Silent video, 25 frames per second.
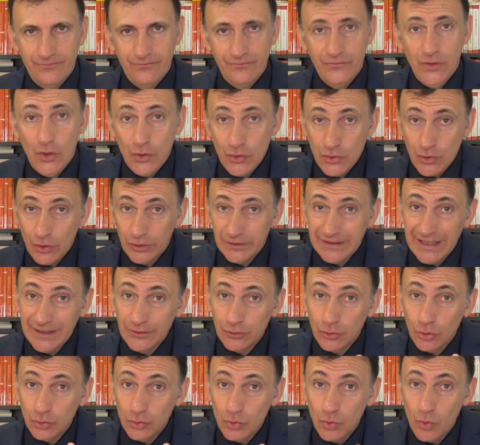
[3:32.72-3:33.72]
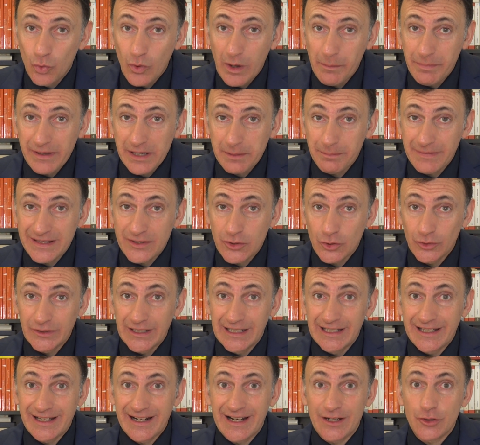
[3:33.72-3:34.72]
Non soltanto dunque per mezzo
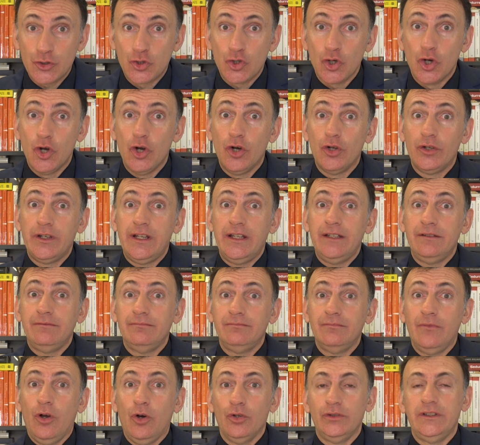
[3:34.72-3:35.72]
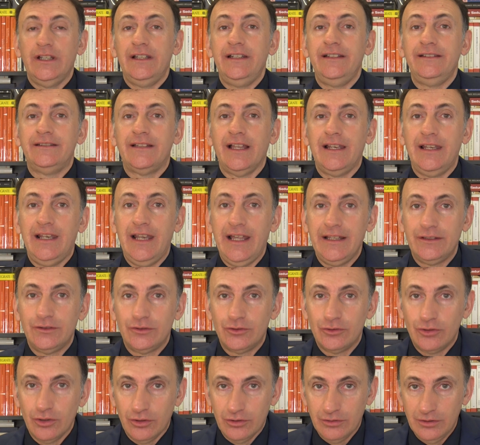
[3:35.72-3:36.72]
della ragione o
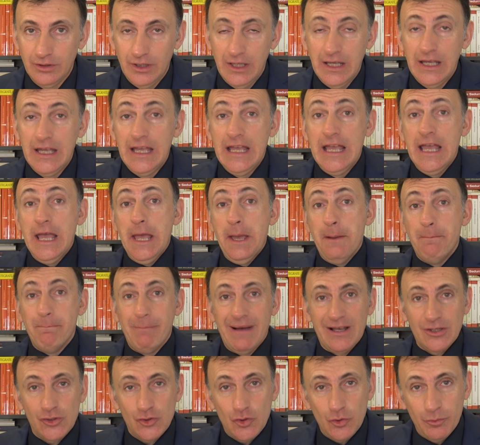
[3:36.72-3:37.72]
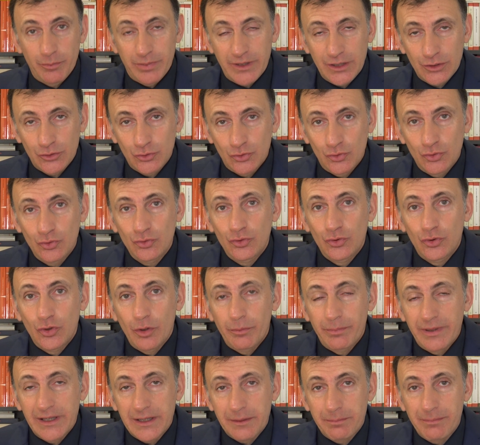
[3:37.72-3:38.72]
dell'intelletto, ma
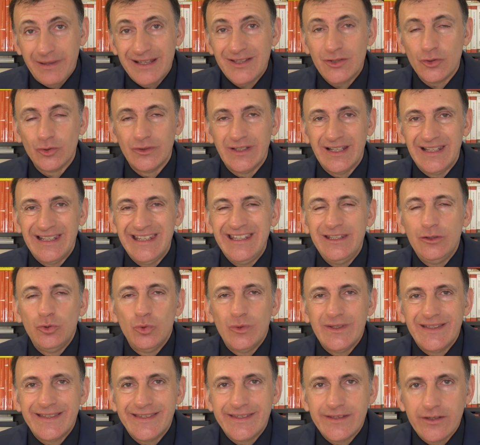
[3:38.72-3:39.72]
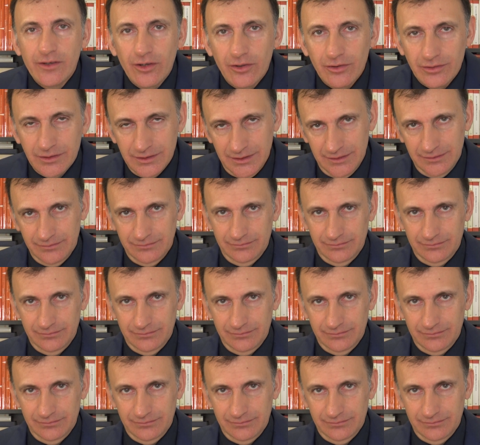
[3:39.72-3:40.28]
soprattutto per mezzo dell'intuizione.